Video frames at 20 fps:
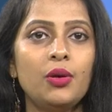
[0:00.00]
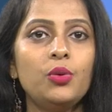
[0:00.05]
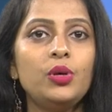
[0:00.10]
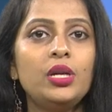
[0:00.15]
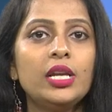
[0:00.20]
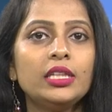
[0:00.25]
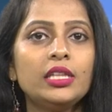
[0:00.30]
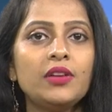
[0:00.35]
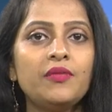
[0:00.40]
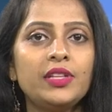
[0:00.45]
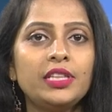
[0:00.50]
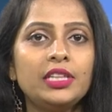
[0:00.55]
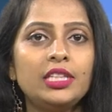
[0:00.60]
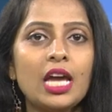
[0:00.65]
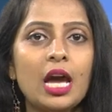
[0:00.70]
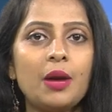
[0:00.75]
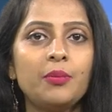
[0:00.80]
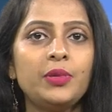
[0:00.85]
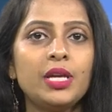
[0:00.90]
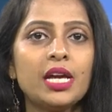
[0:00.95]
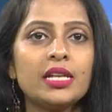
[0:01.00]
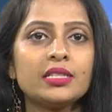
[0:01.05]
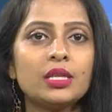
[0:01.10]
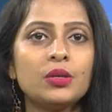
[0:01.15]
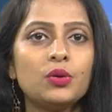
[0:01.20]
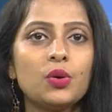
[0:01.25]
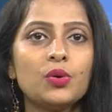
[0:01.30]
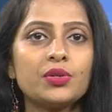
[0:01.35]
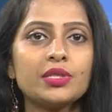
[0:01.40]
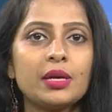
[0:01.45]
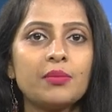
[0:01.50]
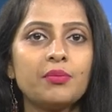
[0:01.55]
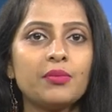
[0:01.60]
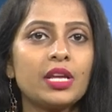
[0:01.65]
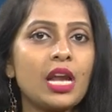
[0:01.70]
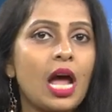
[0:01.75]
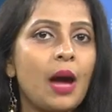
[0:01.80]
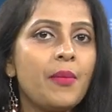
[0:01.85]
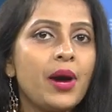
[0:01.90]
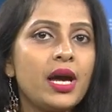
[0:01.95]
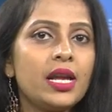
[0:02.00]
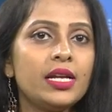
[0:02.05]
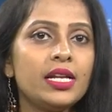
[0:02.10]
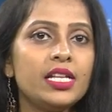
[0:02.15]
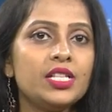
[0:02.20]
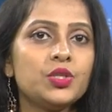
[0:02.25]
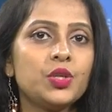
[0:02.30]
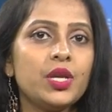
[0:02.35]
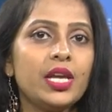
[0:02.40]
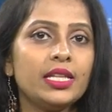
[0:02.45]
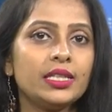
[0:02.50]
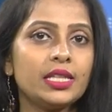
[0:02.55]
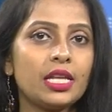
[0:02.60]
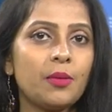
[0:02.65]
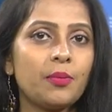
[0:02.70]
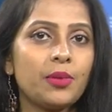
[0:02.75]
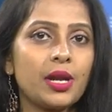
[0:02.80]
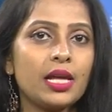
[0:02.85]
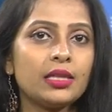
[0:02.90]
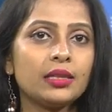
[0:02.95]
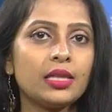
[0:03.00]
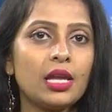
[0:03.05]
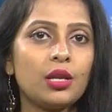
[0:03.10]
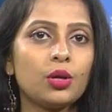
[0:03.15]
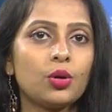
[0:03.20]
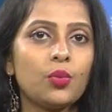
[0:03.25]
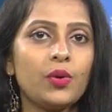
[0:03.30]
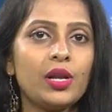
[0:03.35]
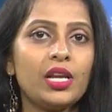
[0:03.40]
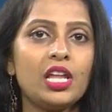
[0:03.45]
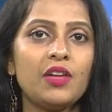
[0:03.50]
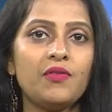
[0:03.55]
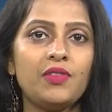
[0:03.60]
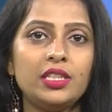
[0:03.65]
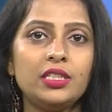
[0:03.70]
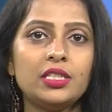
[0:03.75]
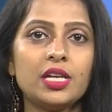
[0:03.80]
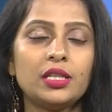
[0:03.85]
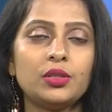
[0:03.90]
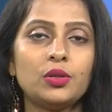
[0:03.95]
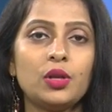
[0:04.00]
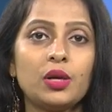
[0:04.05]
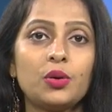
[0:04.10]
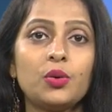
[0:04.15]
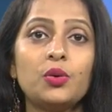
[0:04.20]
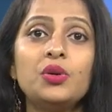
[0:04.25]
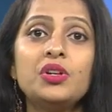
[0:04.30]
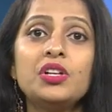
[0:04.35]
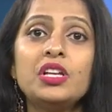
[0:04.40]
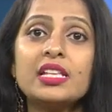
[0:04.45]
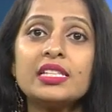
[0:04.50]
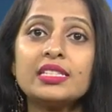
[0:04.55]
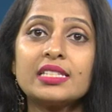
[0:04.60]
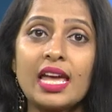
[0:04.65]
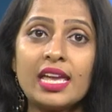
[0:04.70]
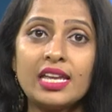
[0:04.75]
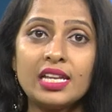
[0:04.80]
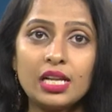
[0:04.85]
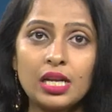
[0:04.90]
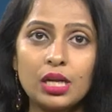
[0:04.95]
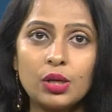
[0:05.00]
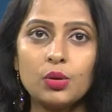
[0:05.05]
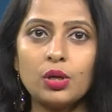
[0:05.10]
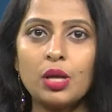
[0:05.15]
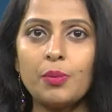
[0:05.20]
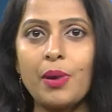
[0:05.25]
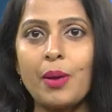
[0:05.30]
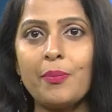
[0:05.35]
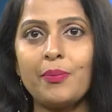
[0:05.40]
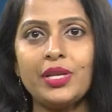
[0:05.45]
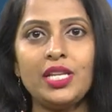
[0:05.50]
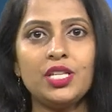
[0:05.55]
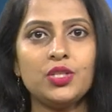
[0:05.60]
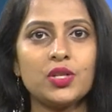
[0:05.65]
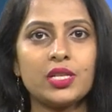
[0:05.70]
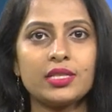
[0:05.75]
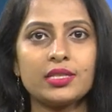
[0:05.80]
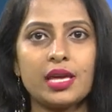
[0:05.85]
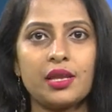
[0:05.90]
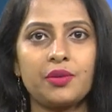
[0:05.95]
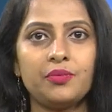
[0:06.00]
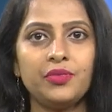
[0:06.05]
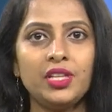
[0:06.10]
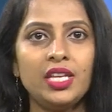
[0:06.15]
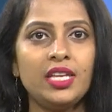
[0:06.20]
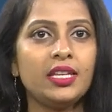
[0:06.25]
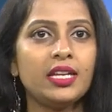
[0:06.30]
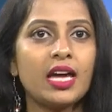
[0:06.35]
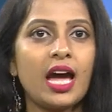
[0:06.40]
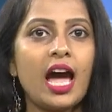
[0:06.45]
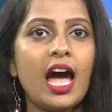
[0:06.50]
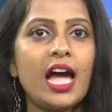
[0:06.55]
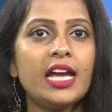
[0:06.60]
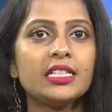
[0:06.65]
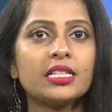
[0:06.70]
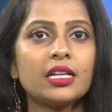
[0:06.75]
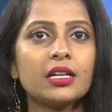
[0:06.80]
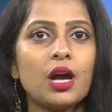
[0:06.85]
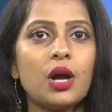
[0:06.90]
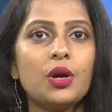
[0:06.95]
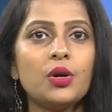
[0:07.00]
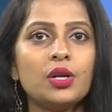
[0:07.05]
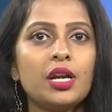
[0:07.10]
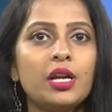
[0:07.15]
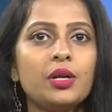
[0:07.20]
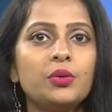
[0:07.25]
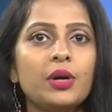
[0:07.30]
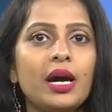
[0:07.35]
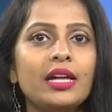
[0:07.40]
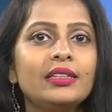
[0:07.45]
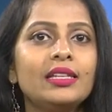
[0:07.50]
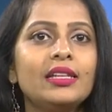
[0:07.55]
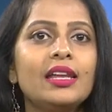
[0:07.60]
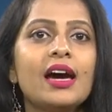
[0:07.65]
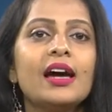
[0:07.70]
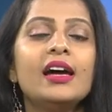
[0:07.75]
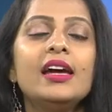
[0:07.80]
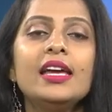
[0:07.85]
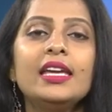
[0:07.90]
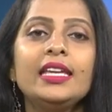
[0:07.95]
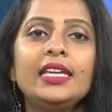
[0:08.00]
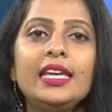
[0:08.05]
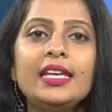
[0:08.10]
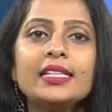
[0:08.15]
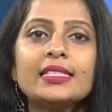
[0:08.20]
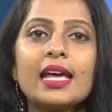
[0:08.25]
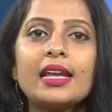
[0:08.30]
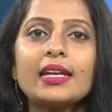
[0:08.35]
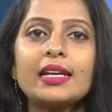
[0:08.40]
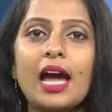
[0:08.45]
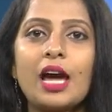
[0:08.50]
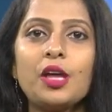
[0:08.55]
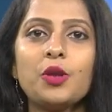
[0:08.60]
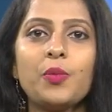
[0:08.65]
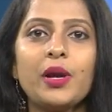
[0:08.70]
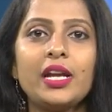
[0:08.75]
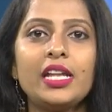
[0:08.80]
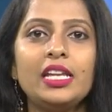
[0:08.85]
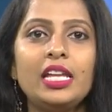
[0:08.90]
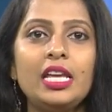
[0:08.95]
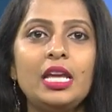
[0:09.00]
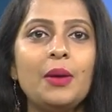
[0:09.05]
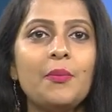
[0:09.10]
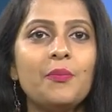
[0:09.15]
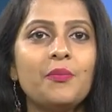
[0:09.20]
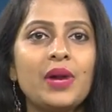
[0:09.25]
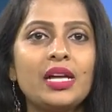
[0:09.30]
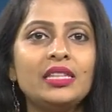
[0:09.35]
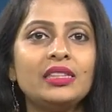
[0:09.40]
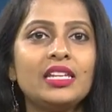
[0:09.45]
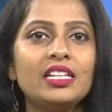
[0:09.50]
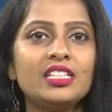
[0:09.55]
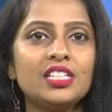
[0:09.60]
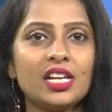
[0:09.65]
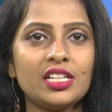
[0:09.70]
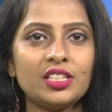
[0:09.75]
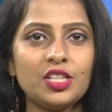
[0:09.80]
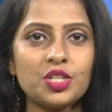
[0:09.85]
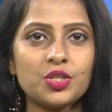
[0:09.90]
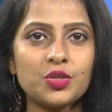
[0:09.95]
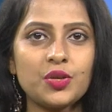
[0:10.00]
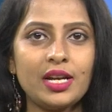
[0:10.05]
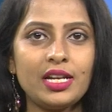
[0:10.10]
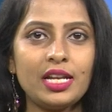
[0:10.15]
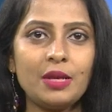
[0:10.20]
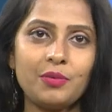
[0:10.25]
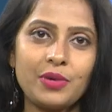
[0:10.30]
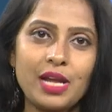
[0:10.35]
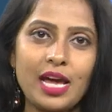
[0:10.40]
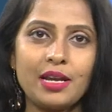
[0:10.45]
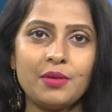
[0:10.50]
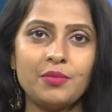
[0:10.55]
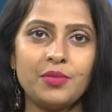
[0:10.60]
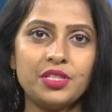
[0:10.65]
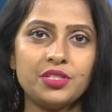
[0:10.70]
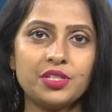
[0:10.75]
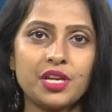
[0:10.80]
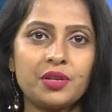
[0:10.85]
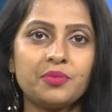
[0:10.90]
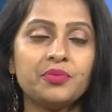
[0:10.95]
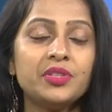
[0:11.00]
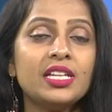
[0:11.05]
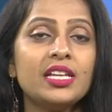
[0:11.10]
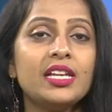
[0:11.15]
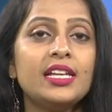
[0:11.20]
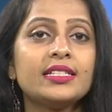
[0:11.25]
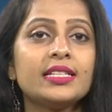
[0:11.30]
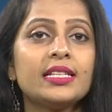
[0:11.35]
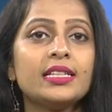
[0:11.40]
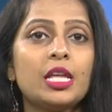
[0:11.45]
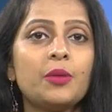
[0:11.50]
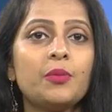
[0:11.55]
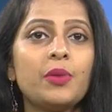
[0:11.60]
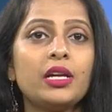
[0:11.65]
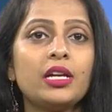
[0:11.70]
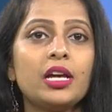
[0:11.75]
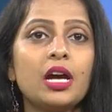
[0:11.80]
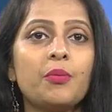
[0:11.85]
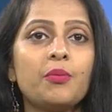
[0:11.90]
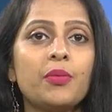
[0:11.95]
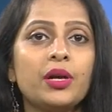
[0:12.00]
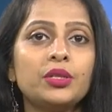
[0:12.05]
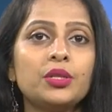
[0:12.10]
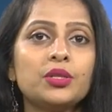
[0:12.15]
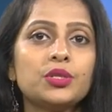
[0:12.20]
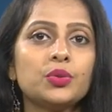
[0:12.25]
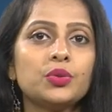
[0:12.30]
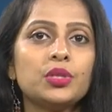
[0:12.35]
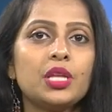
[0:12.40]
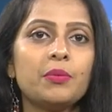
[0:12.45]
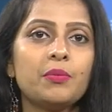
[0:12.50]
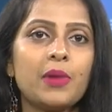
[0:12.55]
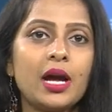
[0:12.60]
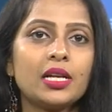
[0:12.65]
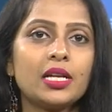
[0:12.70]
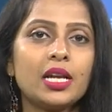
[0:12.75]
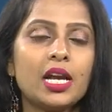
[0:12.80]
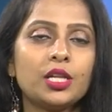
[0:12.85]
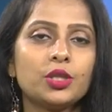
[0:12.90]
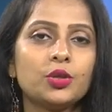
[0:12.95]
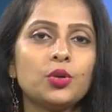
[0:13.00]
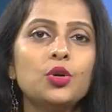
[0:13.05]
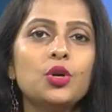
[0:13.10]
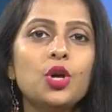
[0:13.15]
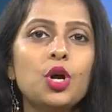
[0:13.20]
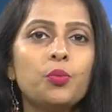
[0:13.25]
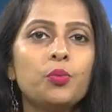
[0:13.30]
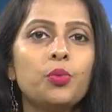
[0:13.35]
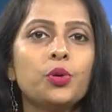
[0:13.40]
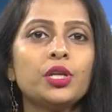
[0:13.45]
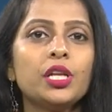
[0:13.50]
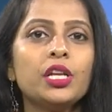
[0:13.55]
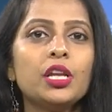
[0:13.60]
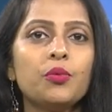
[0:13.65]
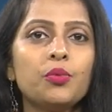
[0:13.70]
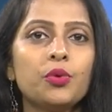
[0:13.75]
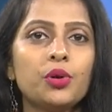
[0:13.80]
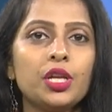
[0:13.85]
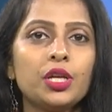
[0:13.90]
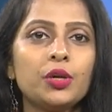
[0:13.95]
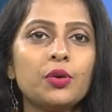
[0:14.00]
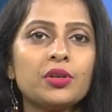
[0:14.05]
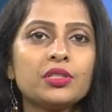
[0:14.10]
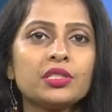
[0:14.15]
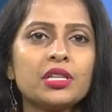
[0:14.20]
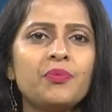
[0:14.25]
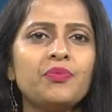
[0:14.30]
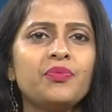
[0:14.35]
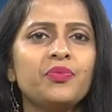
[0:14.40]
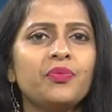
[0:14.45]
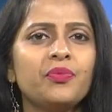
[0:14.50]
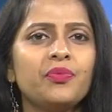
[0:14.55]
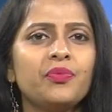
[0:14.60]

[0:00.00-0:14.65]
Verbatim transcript: ఉన్నత విద్యాభ్యాసం కోసం గ్రామాల నుంచి ఇతర ప్రాంతాలకు వెళ్లే విద్యార్థులకు సైకిళ్లు కూడా పంపిణీ చేశారు ఇక హైటెక్ హంగులను అద్దిన ఈ సర్కారు బడిని మంత్రి జగదీష్ రెడ్డి ప్రారంభించారు ఈ సందర్భంగా మధుసూదన్ మాట్లాడుతూ పుట్టిన ఊరి కోసం